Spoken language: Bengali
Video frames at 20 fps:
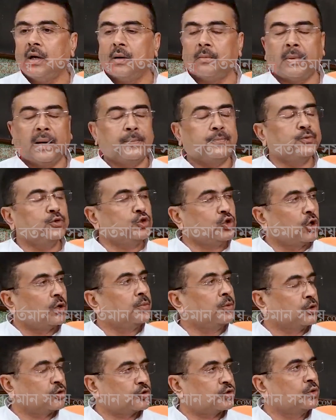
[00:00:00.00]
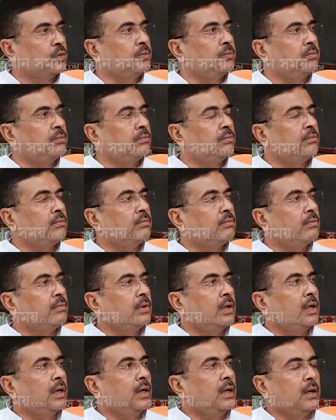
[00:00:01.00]
বা পুজোর মরশুম
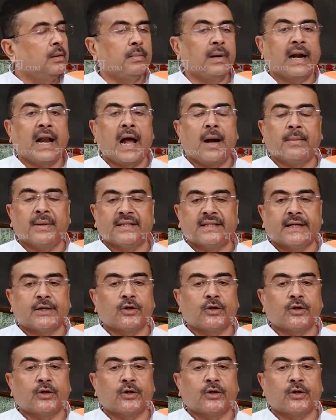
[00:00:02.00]
মানে আমাদের